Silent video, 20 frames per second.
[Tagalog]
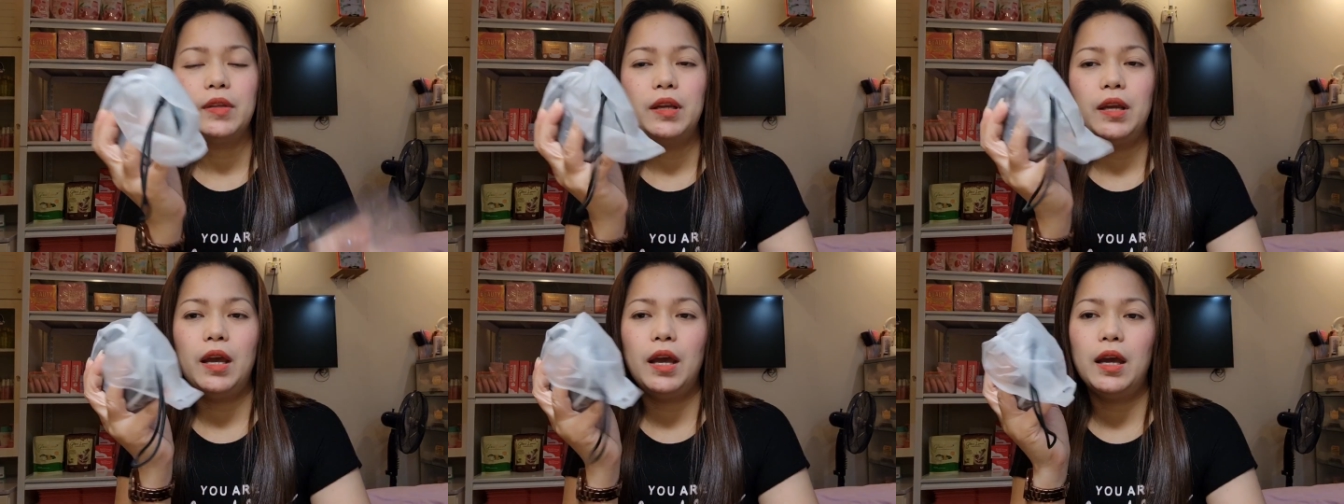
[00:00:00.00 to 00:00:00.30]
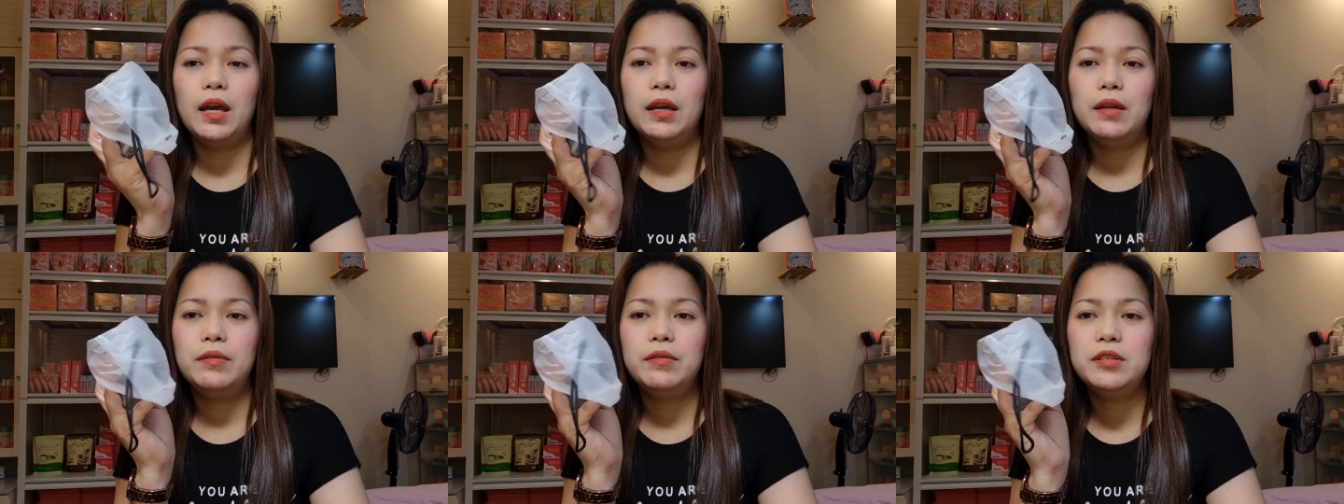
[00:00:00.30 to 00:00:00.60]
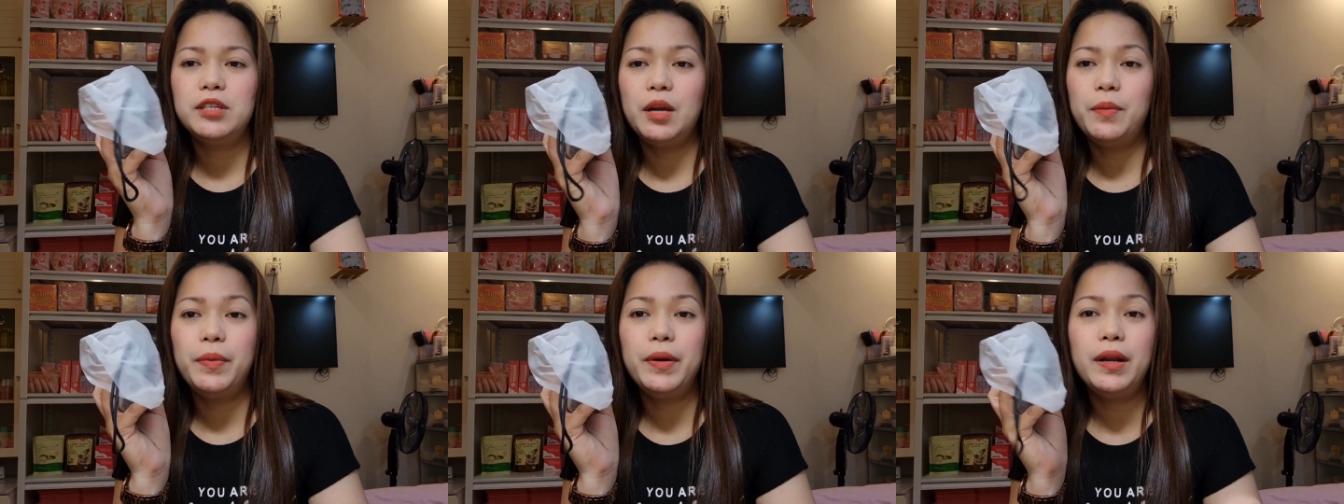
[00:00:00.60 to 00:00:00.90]
yan.
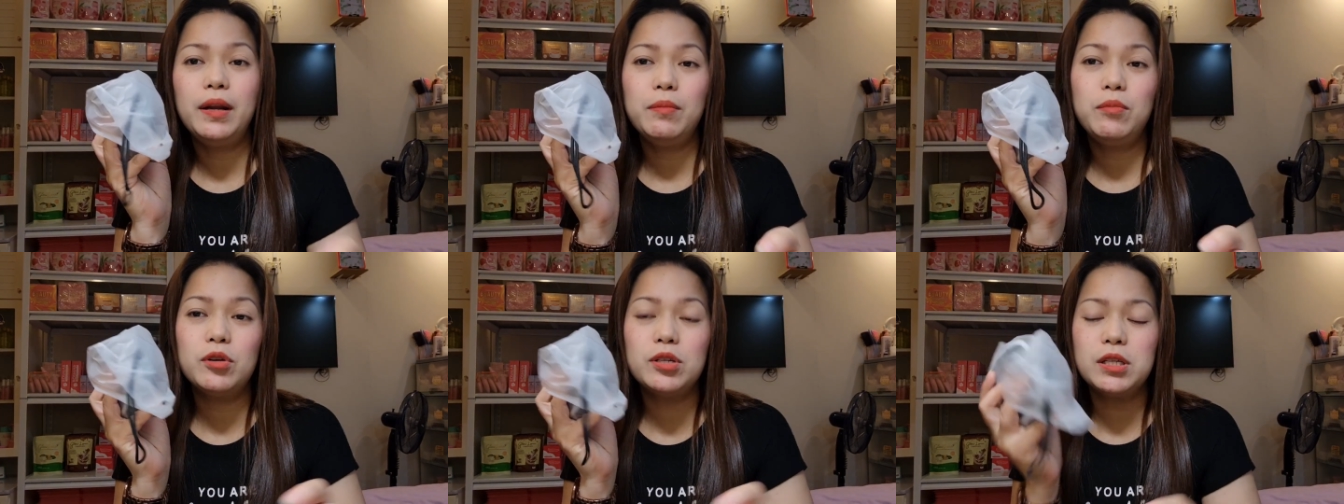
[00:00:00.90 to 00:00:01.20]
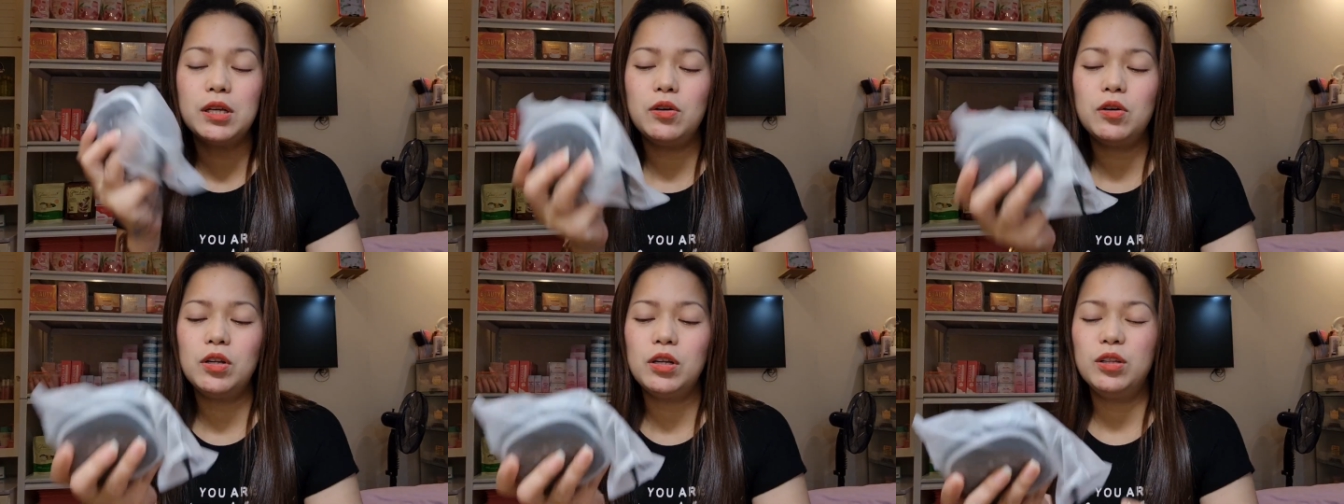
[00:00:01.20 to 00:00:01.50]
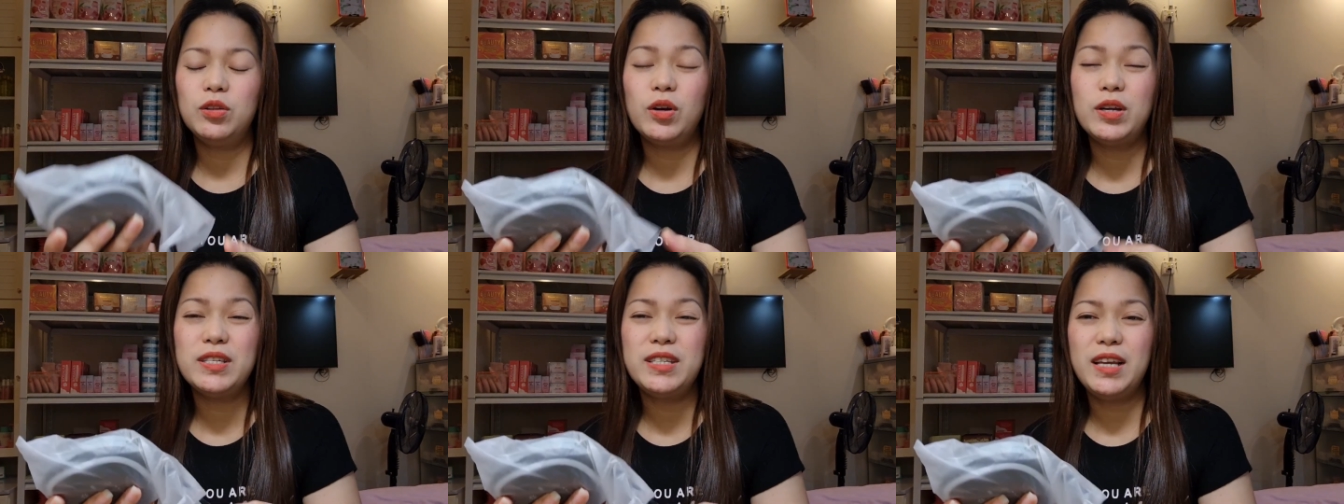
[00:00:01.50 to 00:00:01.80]
Siyempre, nabuksan ko na
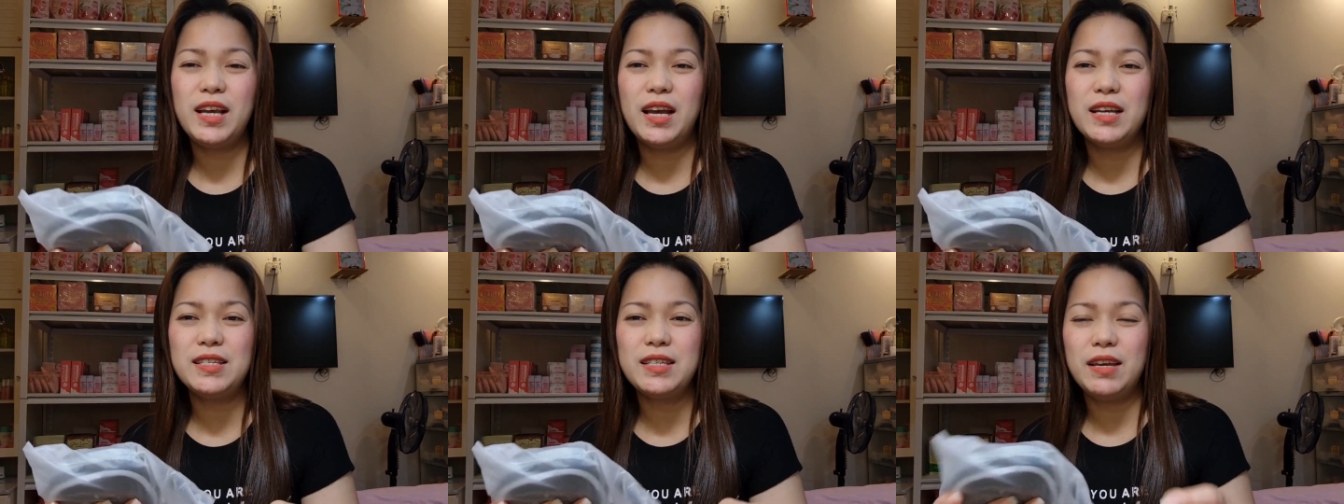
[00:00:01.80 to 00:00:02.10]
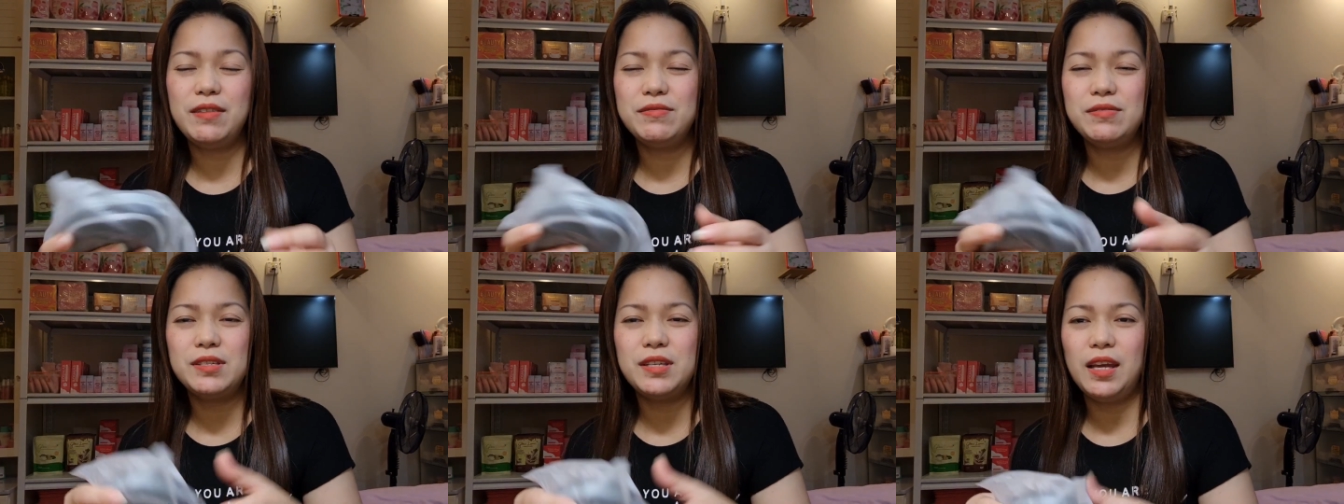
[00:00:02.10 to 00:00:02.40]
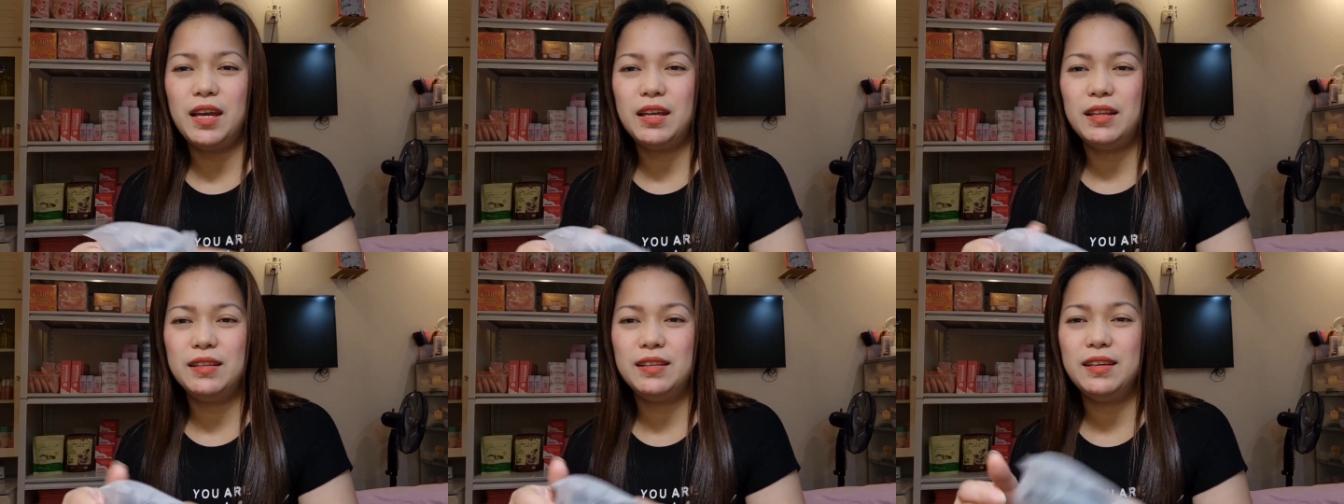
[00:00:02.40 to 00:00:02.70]
to kasi as I've
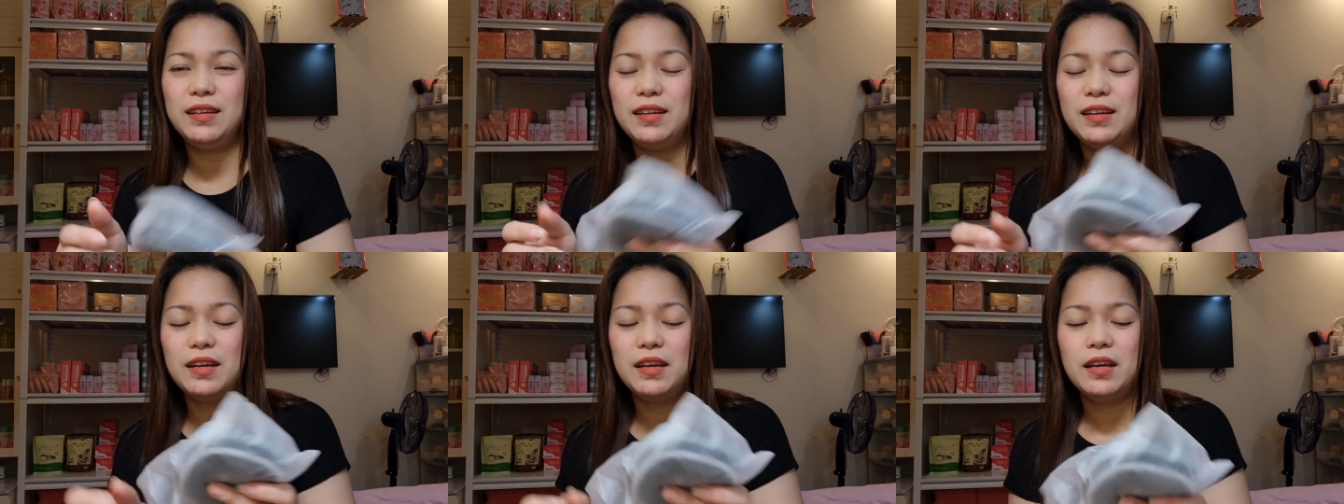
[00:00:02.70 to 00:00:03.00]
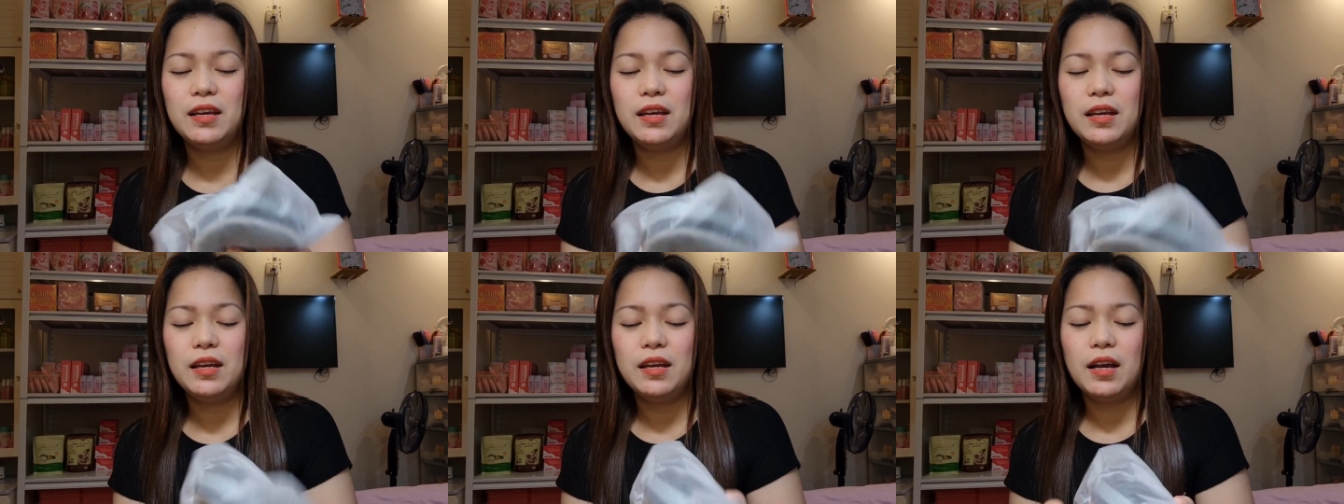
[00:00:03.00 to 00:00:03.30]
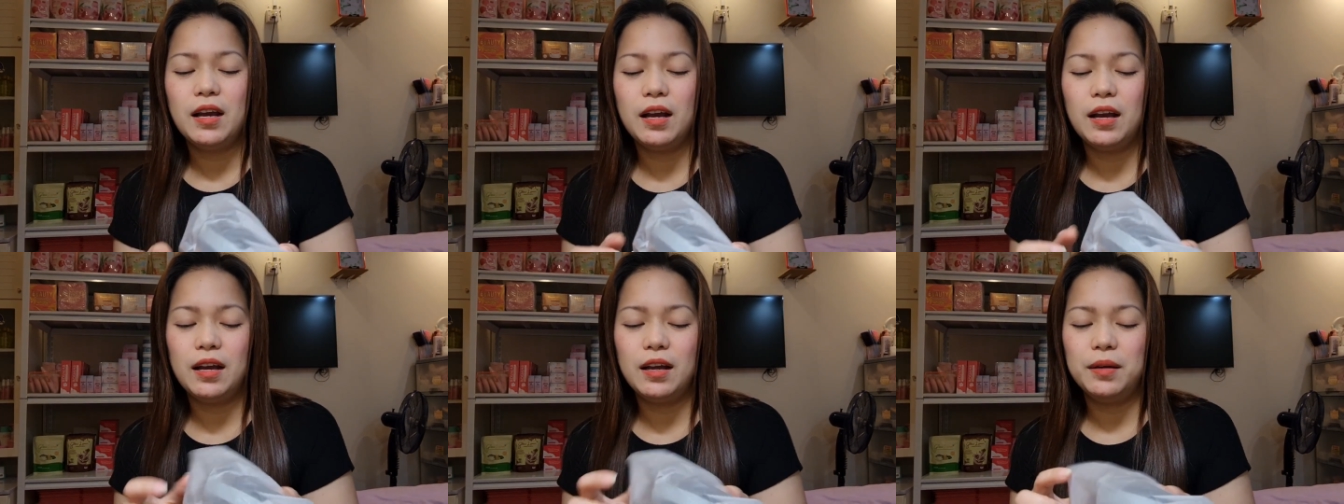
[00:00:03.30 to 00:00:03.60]
said,
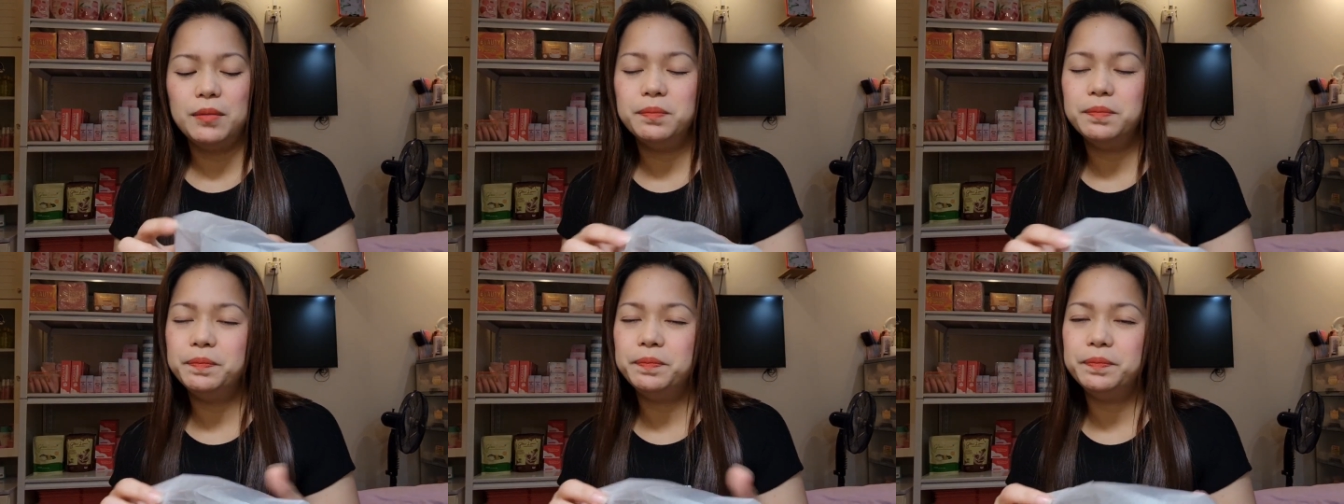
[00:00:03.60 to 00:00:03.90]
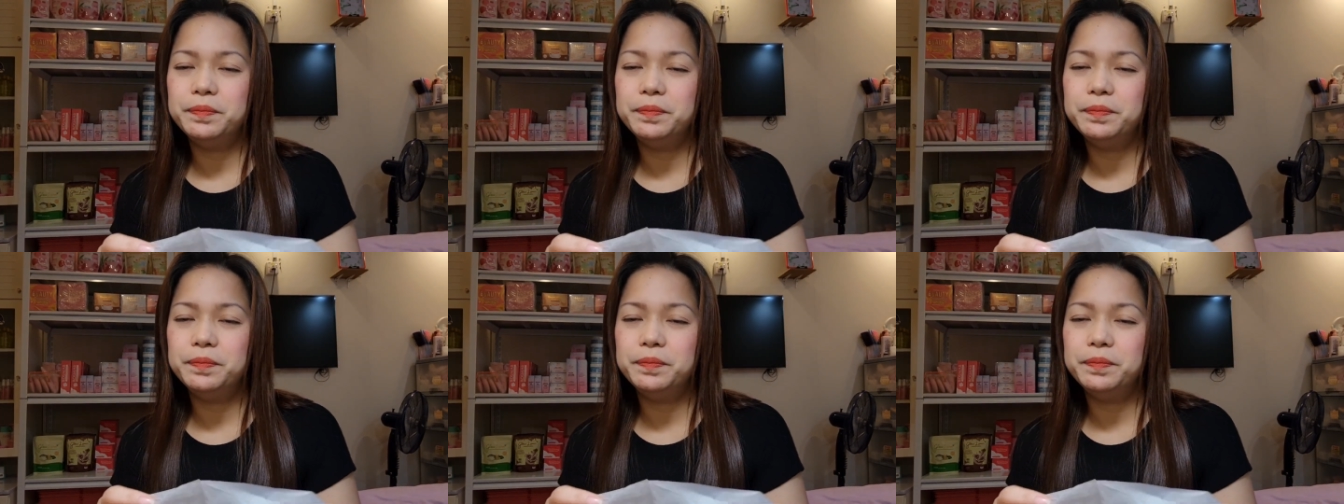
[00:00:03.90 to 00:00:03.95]
um,